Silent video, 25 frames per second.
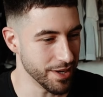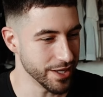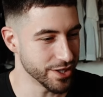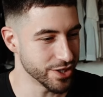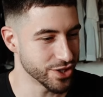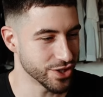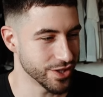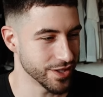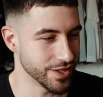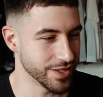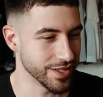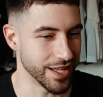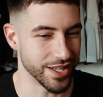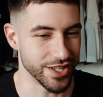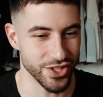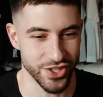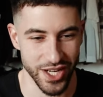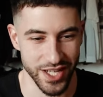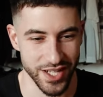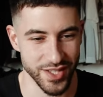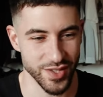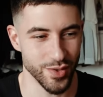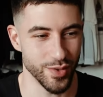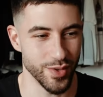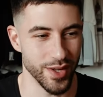Mädchen, dann
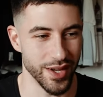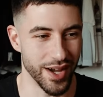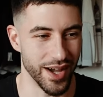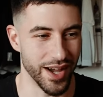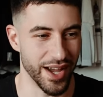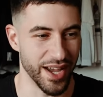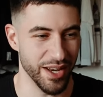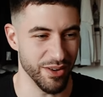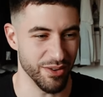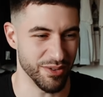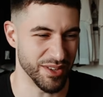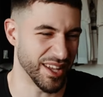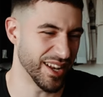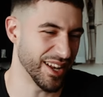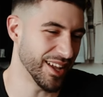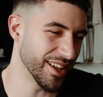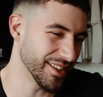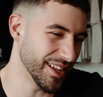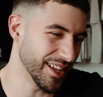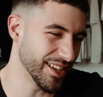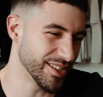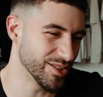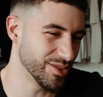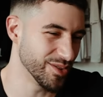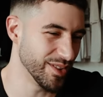jackst du dir ein und danach
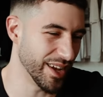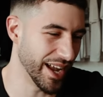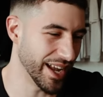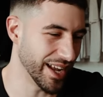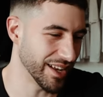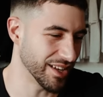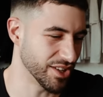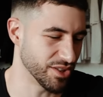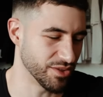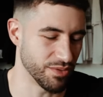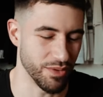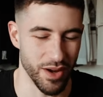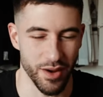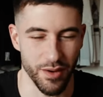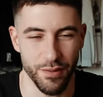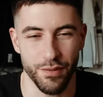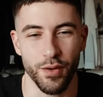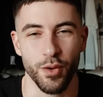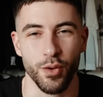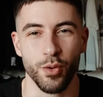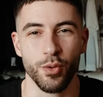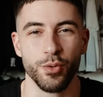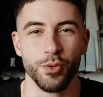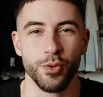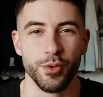denkst du dir eigentlich, ah,
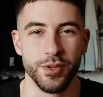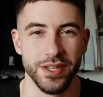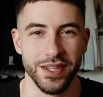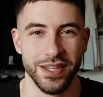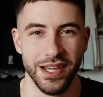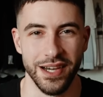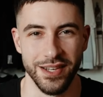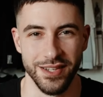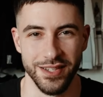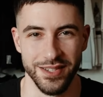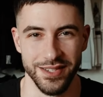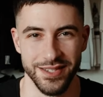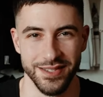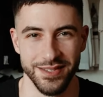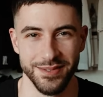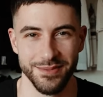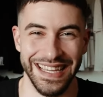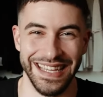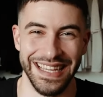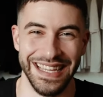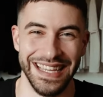voll unnötig alles.